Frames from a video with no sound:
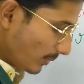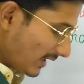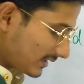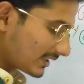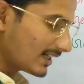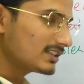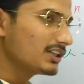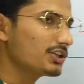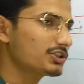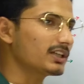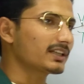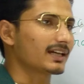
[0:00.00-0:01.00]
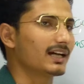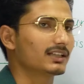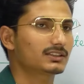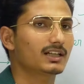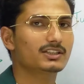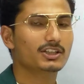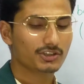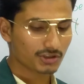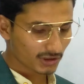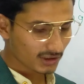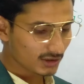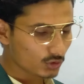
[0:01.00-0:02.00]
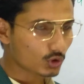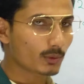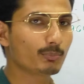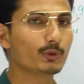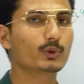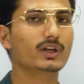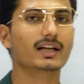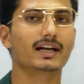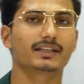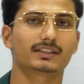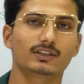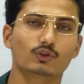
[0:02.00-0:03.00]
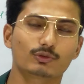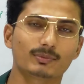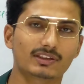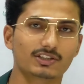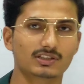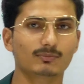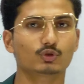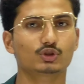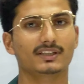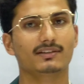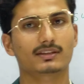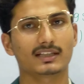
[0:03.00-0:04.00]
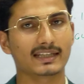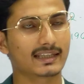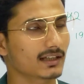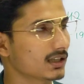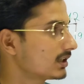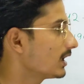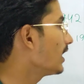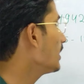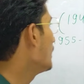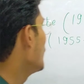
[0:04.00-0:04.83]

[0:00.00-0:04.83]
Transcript: तो बेटा थर्ड जनरेशन क्या है थर्ड जनरेशन के जो कंप्यूटर आए थे उसमें सिस्टम कुछ इस तरीके का था